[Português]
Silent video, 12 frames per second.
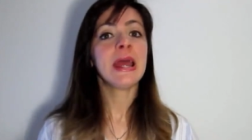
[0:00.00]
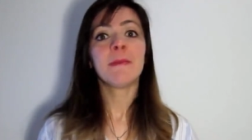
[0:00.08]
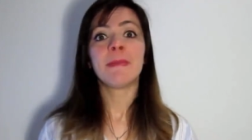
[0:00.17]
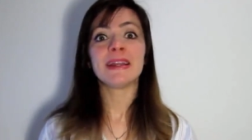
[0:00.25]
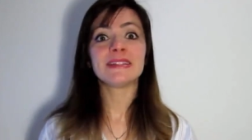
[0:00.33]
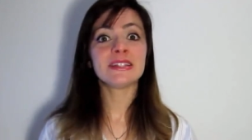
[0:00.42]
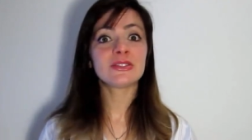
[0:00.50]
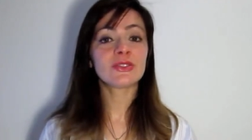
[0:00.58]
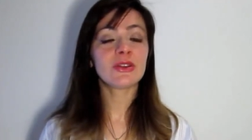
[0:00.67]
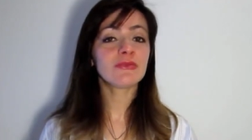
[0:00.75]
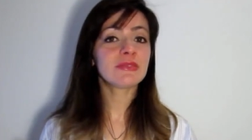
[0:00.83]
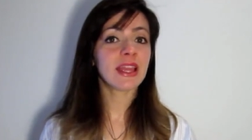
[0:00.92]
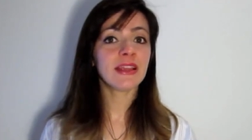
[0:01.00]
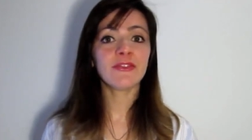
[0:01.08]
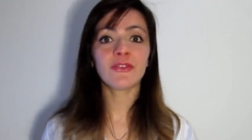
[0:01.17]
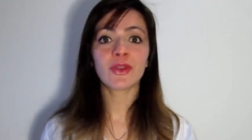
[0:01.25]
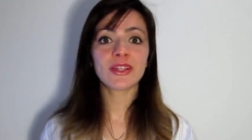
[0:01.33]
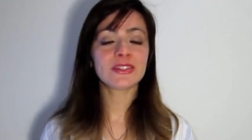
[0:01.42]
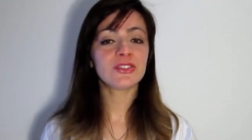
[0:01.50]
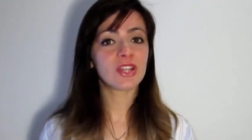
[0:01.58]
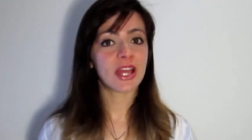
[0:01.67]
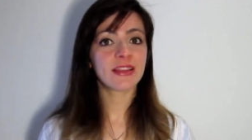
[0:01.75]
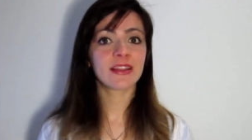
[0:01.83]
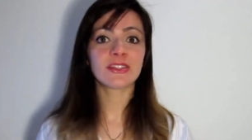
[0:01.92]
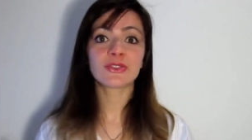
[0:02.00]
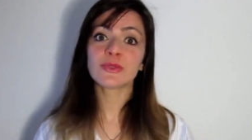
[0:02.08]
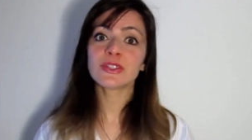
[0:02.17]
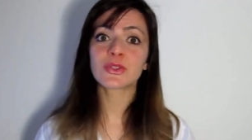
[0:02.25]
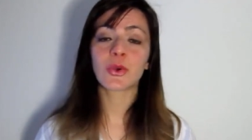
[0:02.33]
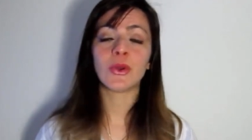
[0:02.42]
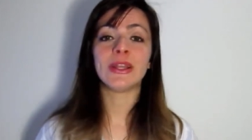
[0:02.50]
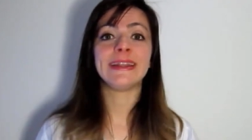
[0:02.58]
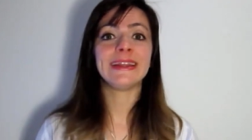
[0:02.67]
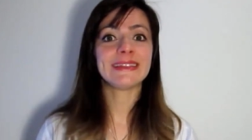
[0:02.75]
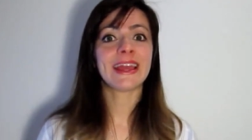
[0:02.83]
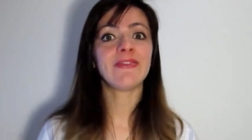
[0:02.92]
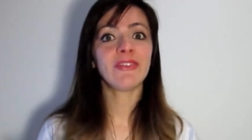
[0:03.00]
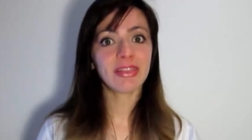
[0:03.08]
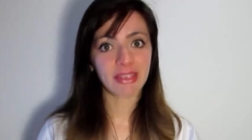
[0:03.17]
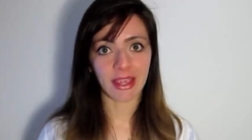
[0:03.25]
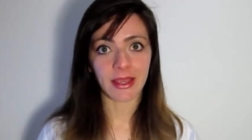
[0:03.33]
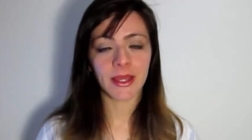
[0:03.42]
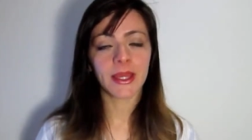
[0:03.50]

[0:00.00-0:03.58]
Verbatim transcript: mas isso não tem influência direta na sua escolha, nem deve ter.